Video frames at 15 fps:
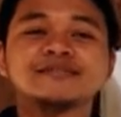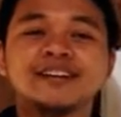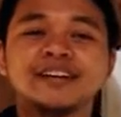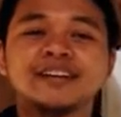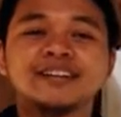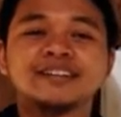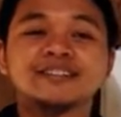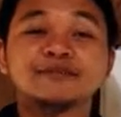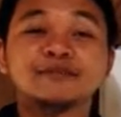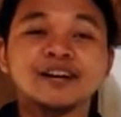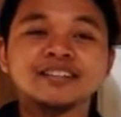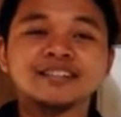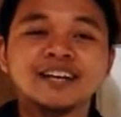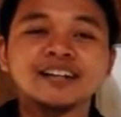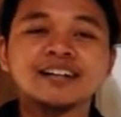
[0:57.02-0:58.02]
Baik,
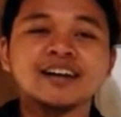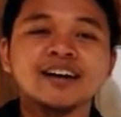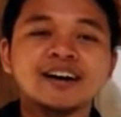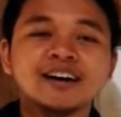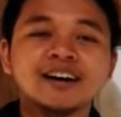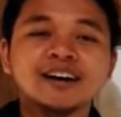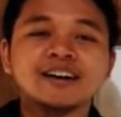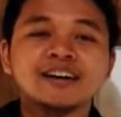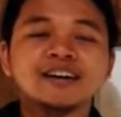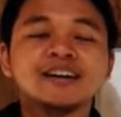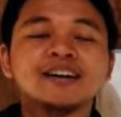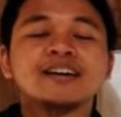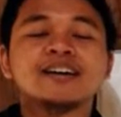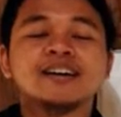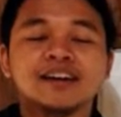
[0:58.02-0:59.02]
semoga sehat ya.
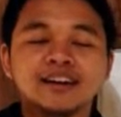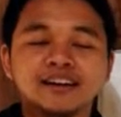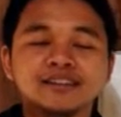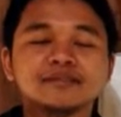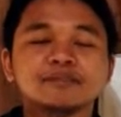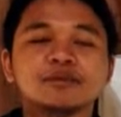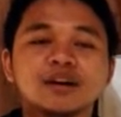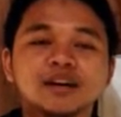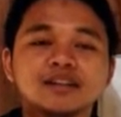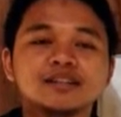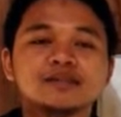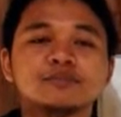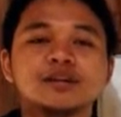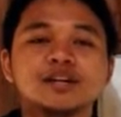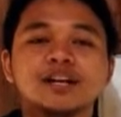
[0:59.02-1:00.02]
Oke, semoga kita
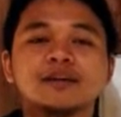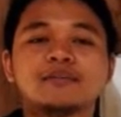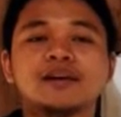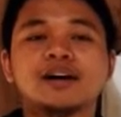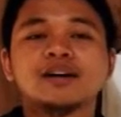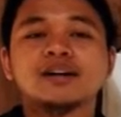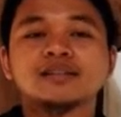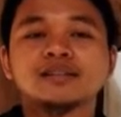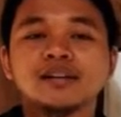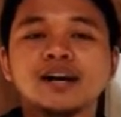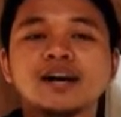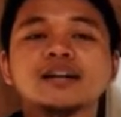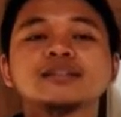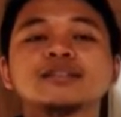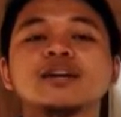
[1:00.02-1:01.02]
semuanya dalam keadaan
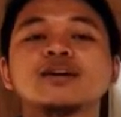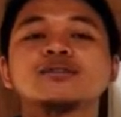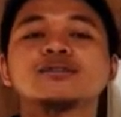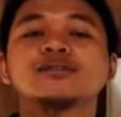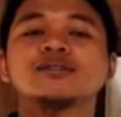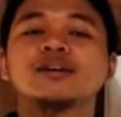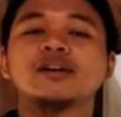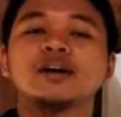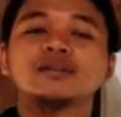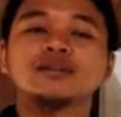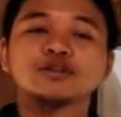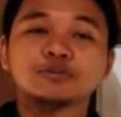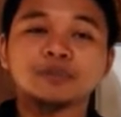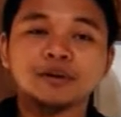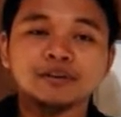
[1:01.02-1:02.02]
sehat, selalu dilindungi
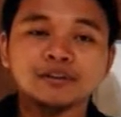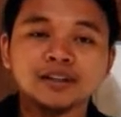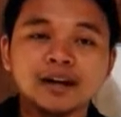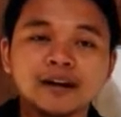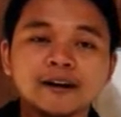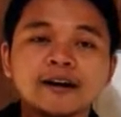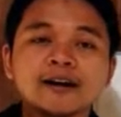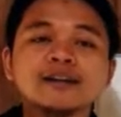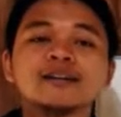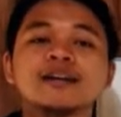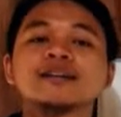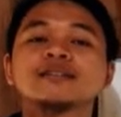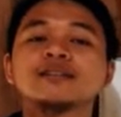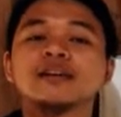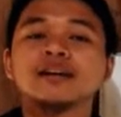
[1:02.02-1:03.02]
Allah Subhanahu wa taala,
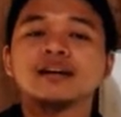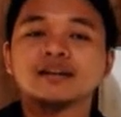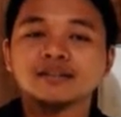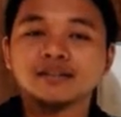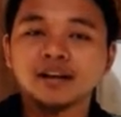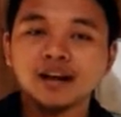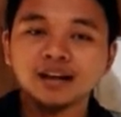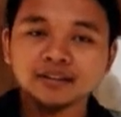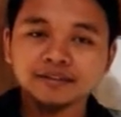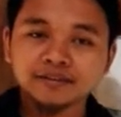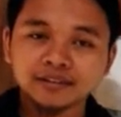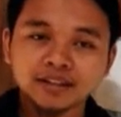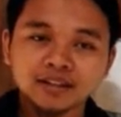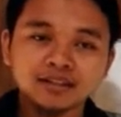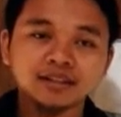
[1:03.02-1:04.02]
dilancarkan segala
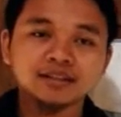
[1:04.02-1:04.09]
aktivitas